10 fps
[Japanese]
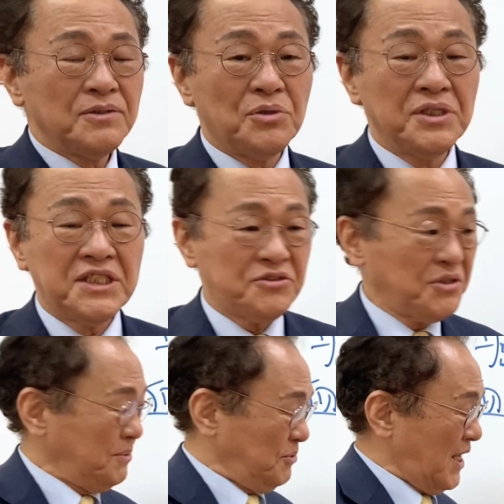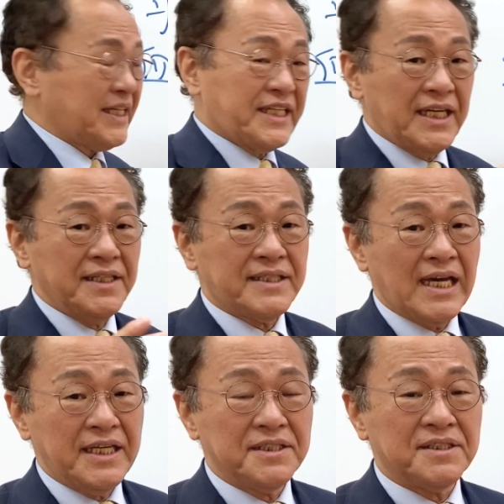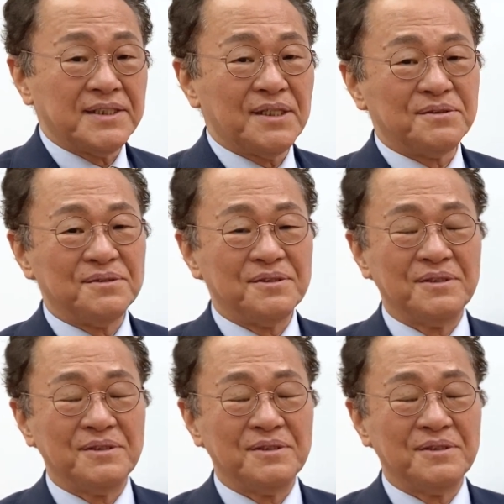これ聞くとね、わあ、危険、大変ってなる